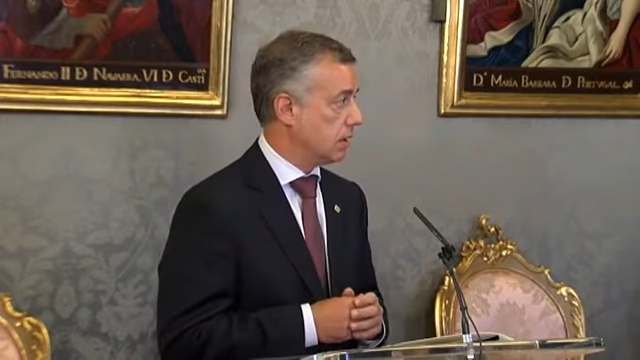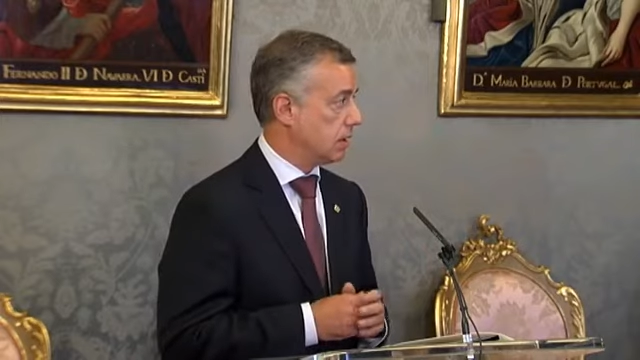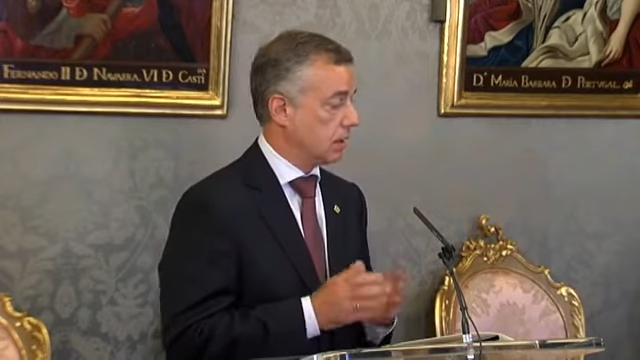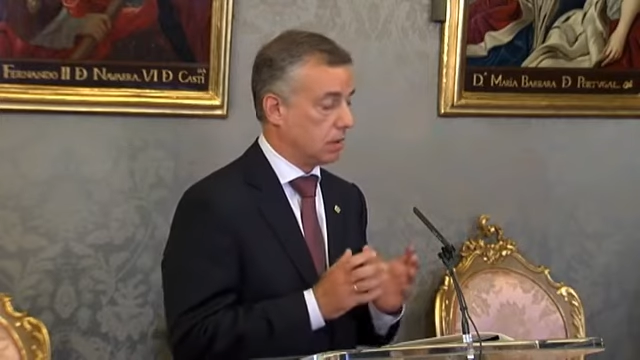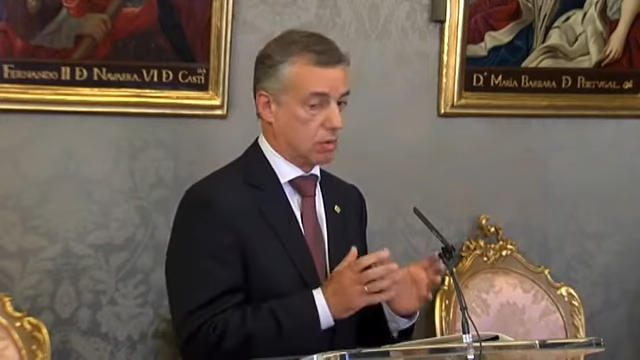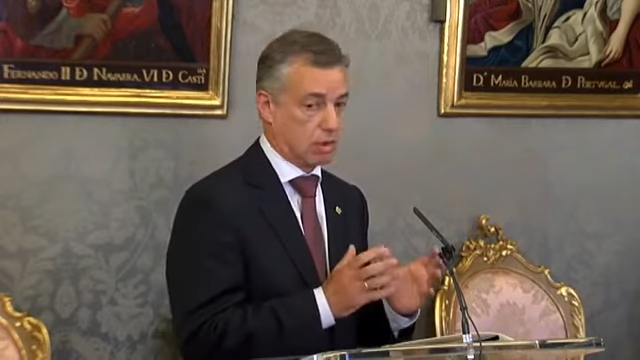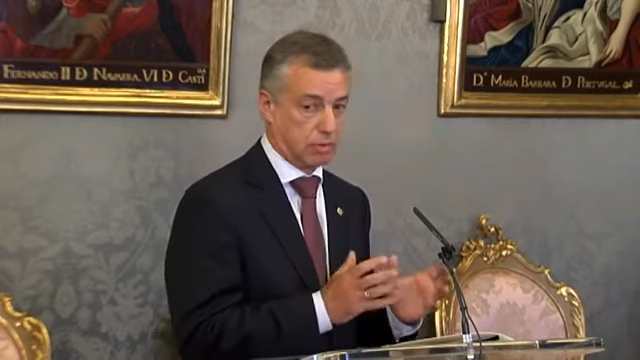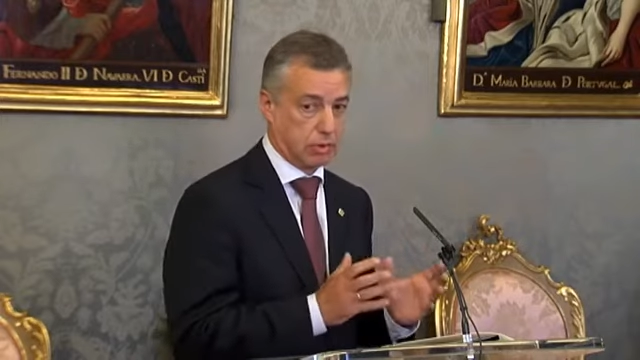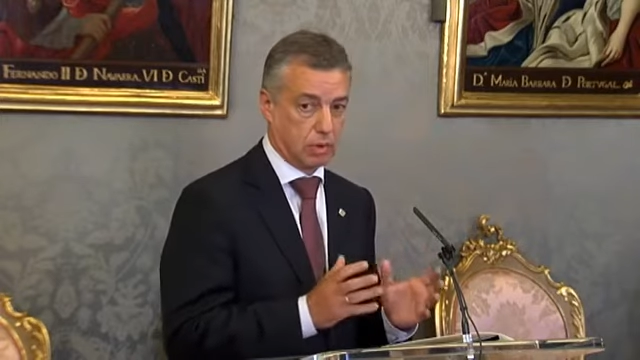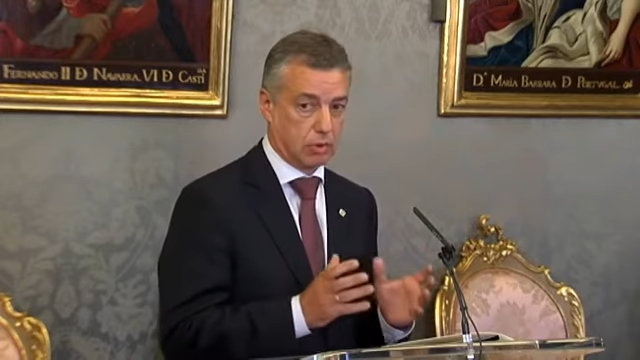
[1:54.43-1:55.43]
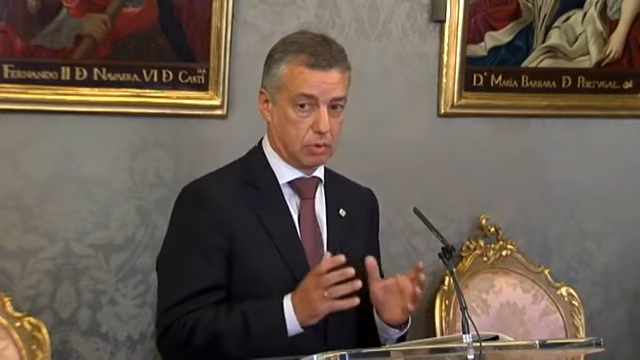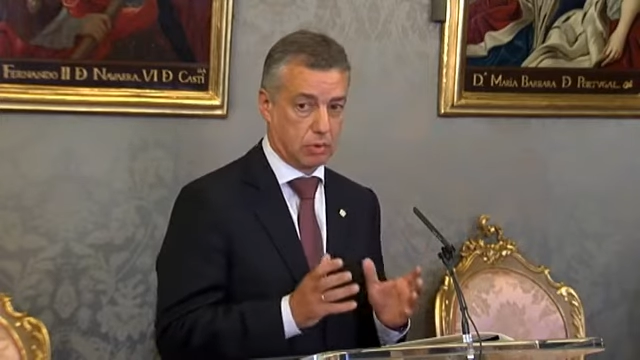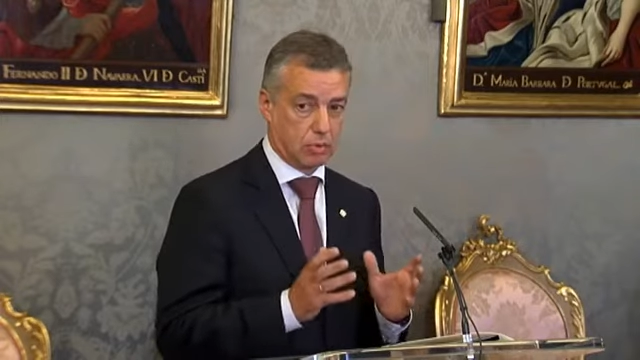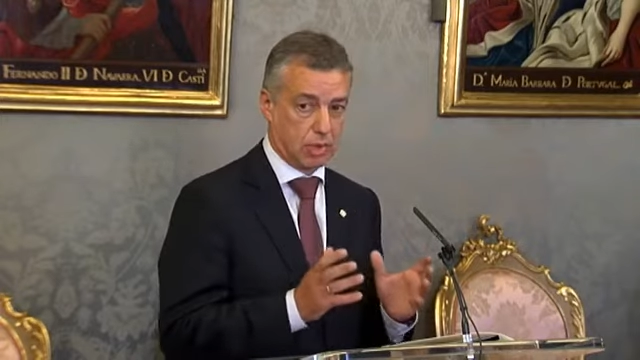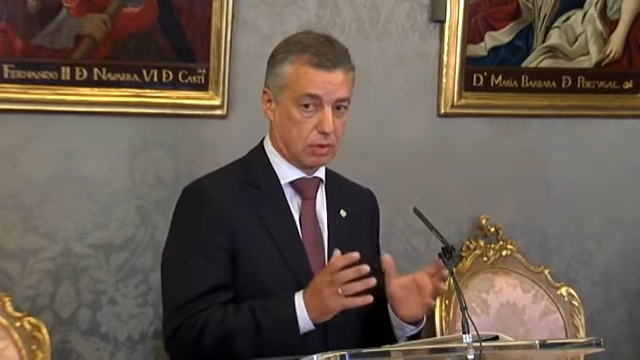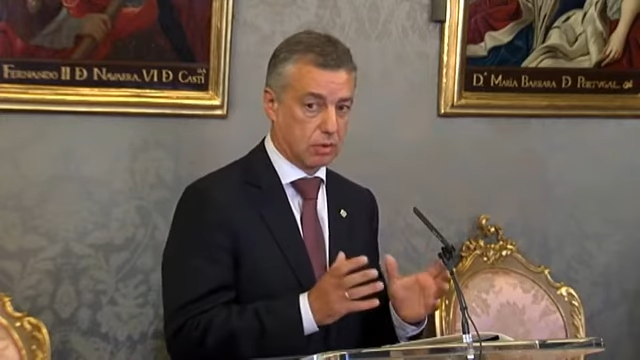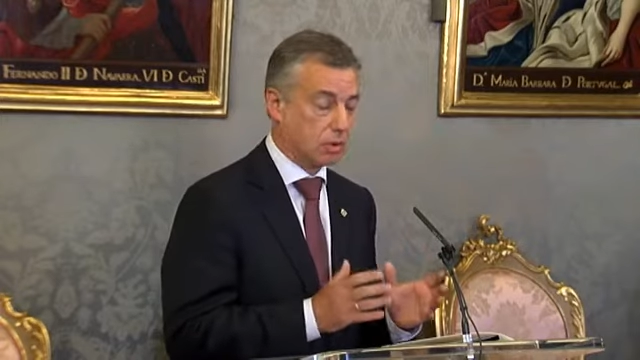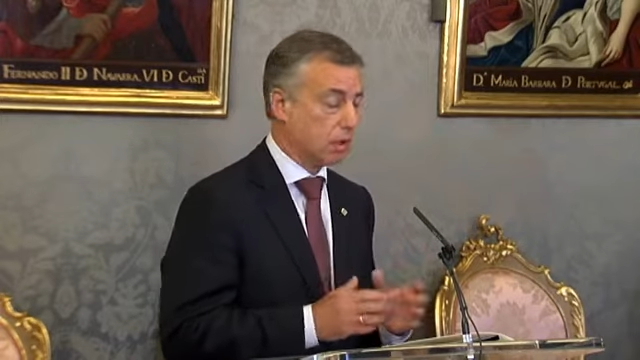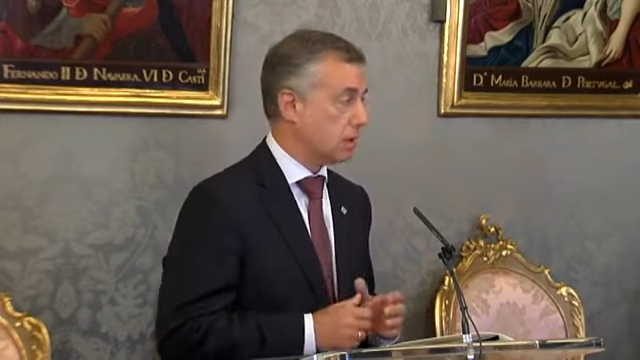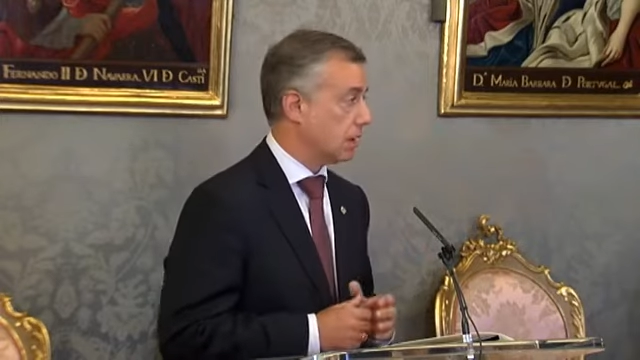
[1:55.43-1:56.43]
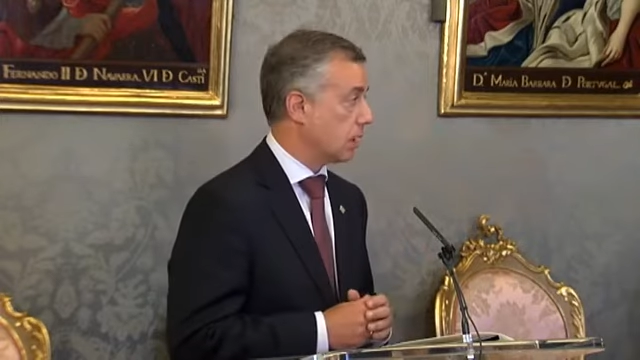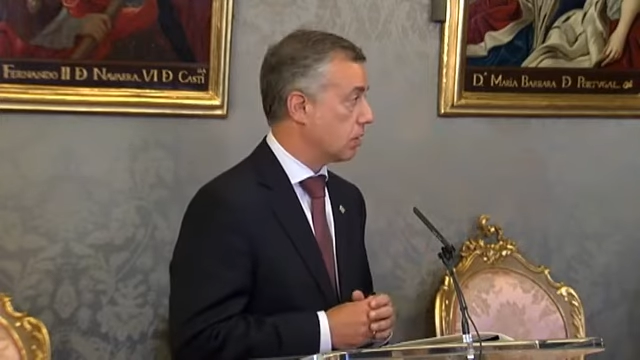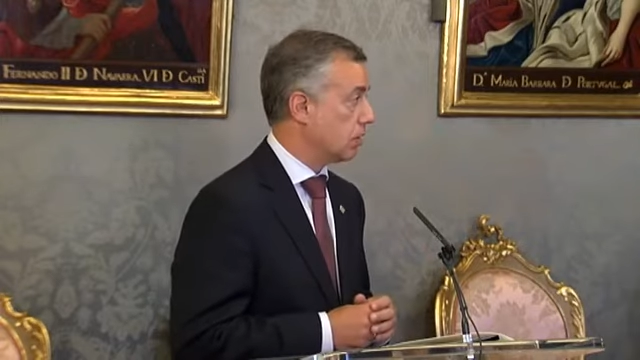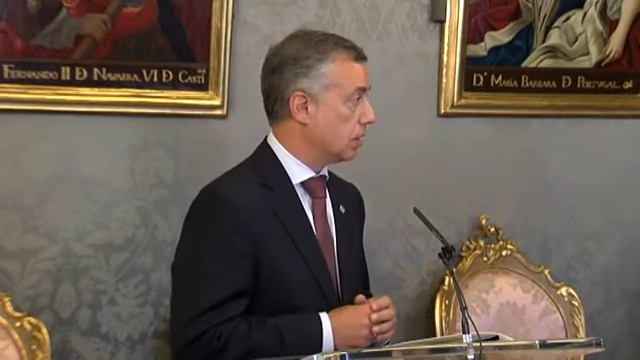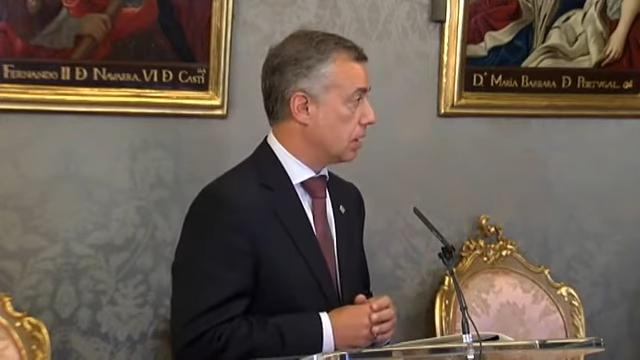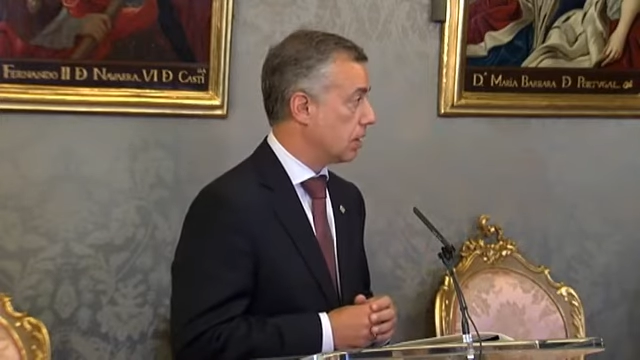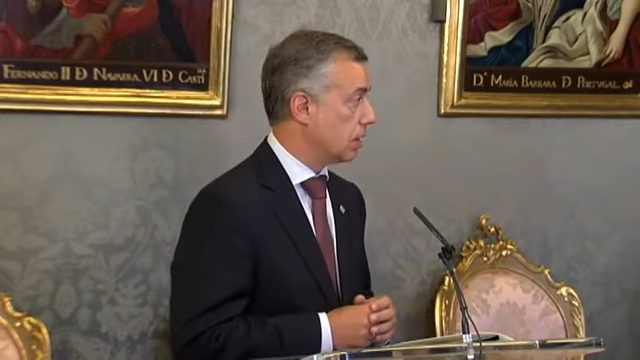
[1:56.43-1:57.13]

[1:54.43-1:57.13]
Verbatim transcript: y el concepto de autogobierno de la Comunidad